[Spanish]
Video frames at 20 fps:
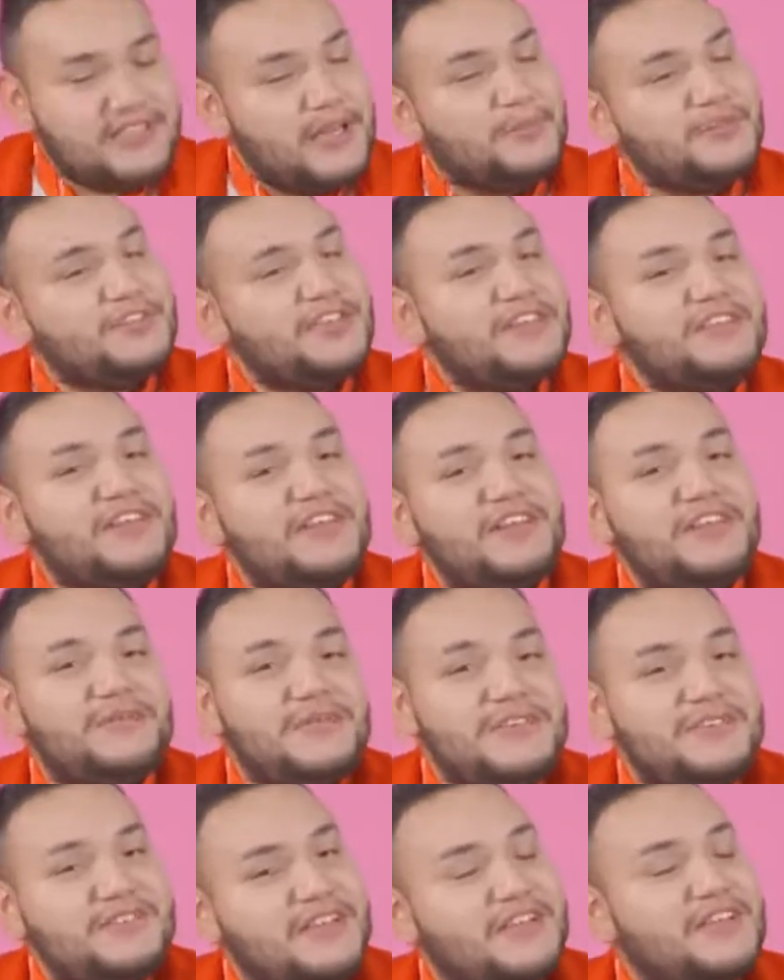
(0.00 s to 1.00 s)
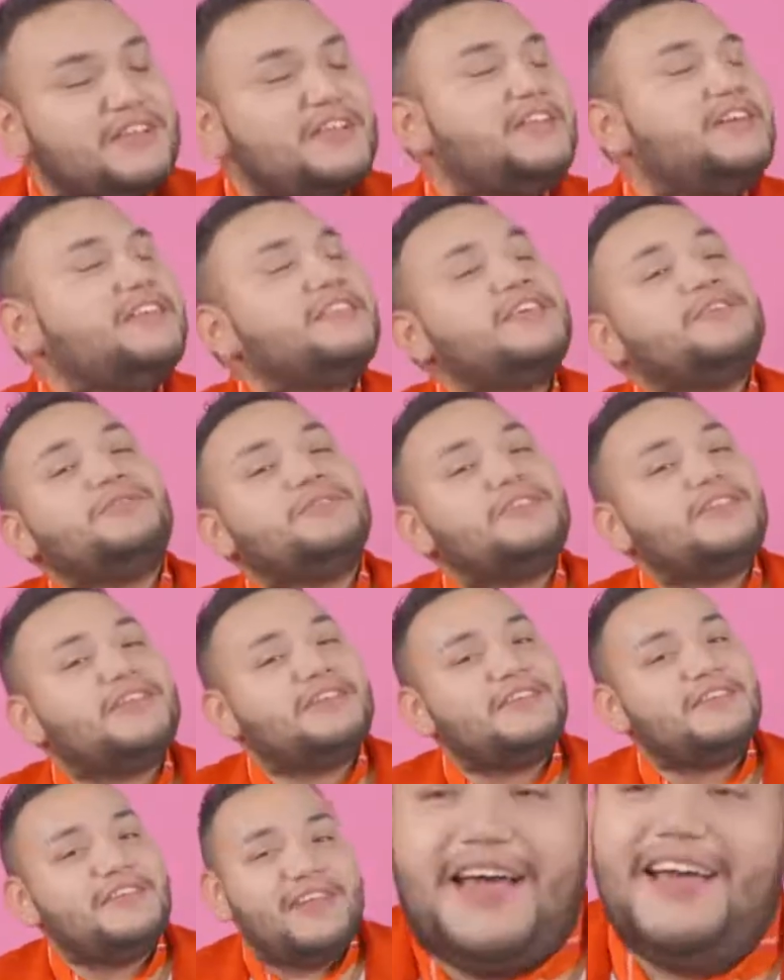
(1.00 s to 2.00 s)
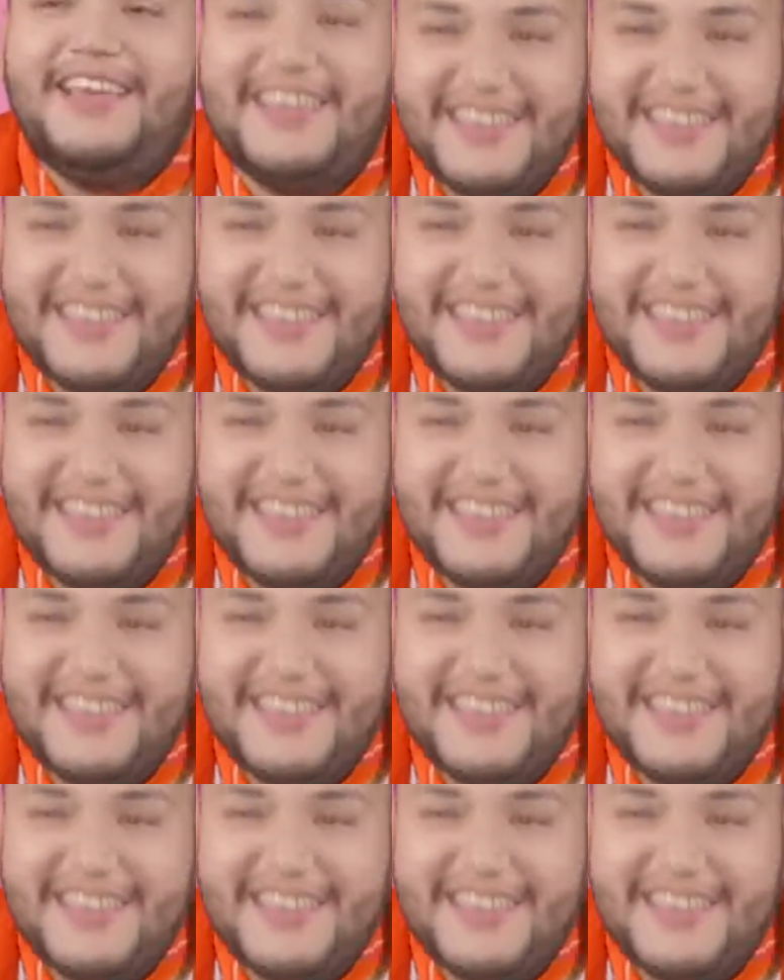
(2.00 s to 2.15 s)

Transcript: Estamos en Televisa, ¿qué tal que te contratan?